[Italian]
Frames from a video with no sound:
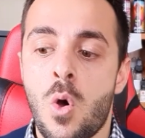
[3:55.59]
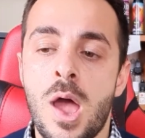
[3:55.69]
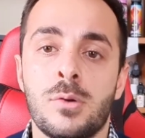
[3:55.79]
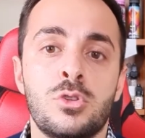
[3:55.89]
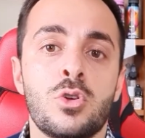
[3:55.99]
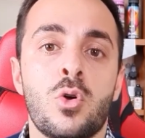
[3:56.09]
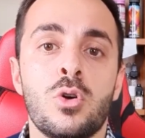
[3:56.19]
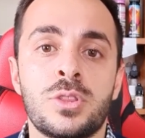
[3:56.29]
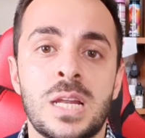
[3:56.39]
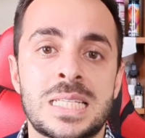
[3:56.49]
è un tiro
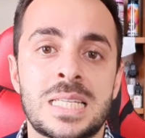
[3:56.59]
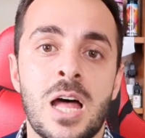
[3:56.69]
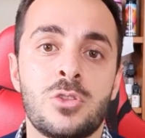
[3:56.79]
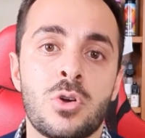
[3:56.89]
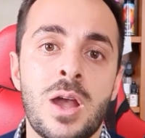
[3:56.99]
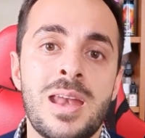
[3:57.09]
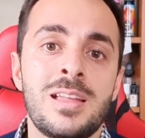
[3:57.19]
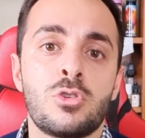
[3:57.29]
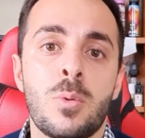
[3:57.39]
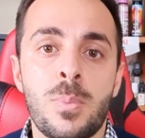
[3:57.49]
contrastato, non è né
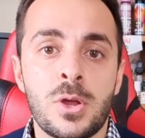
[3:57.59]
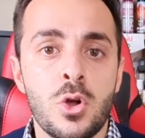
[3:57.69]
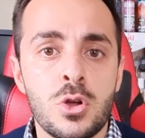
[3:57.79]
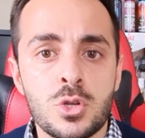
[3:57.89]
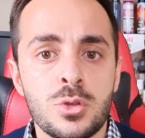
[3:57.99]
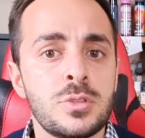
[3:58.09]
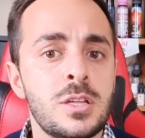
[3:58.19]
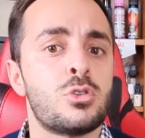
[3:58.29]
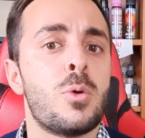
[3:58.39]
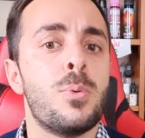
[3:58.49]
troppo arioso né
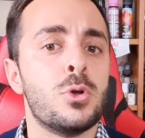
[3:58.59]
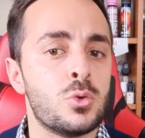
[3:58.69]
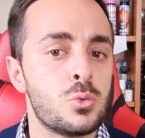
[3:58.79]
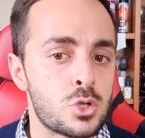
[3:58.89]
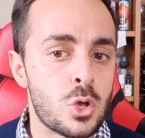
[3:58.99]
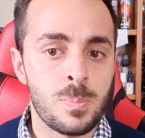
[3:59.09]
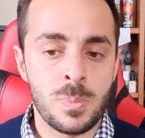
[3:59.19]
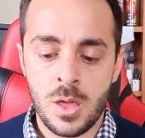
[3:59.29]
troppo chiuso.